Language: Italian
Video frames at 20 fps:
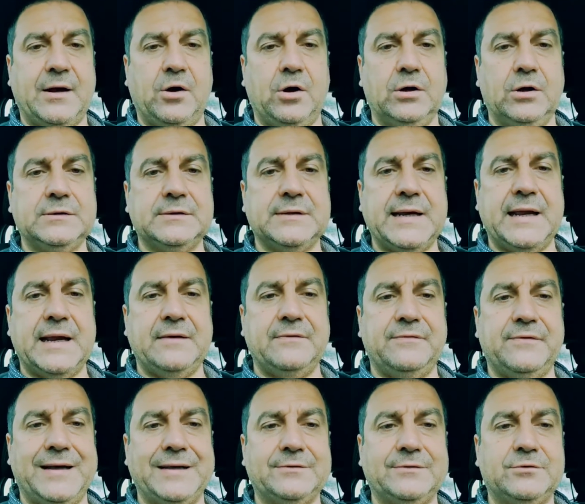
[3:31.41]
oltre al
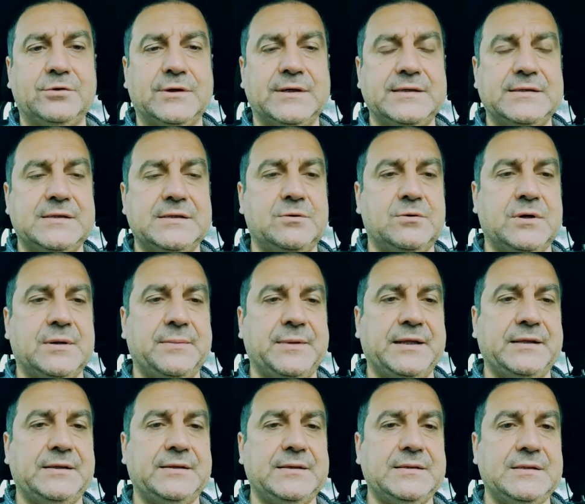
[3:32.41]
fatto che
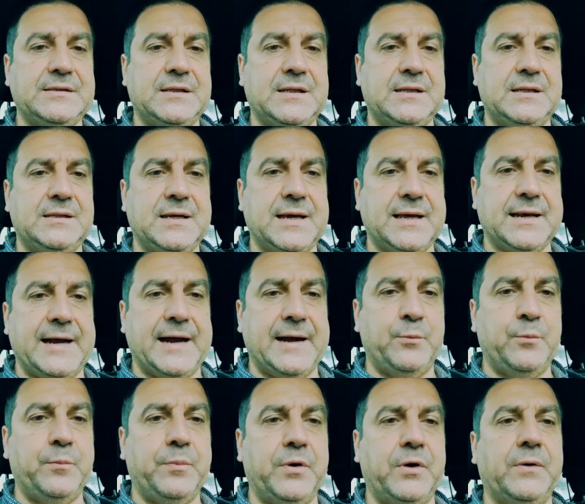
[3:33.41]
sicuramente si dedicherà
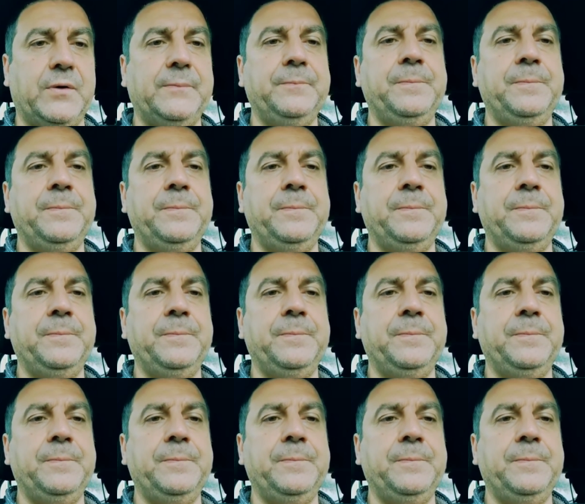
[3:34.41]
un po'